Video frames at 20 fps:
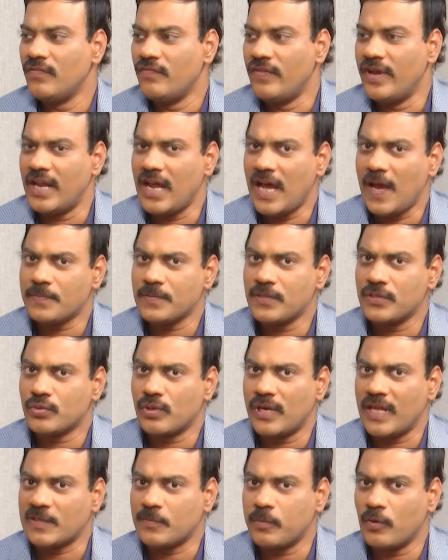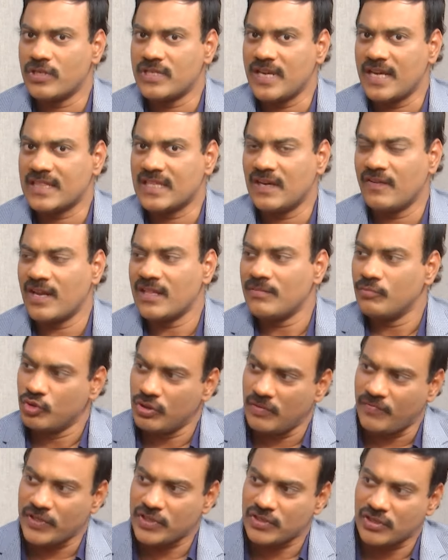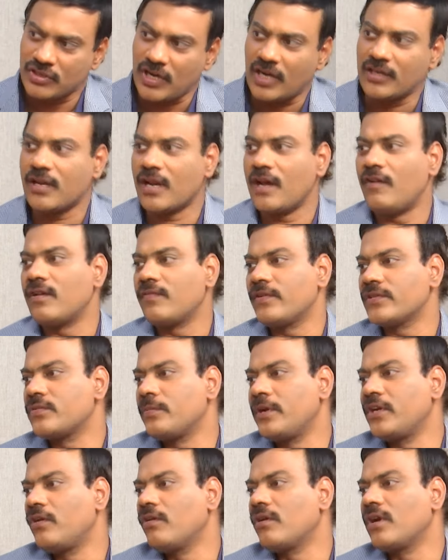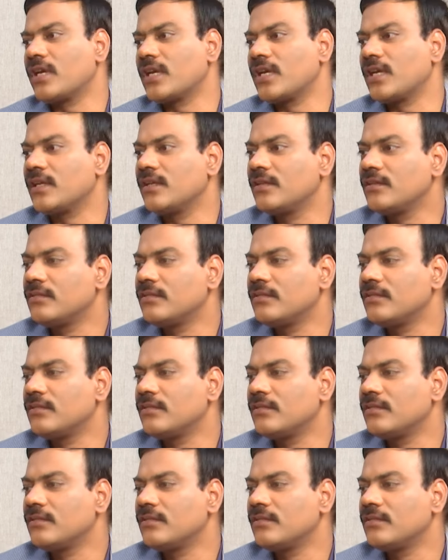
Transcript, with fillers: వేరే ఆప్షన్స్ కూడా ఎక్స్ప్లోర్ చేద్దాం అన్నది ముందు ఫస్ట్ థాట్ రావాలి ఫస్ట్ మైండ్లో అక్కడికి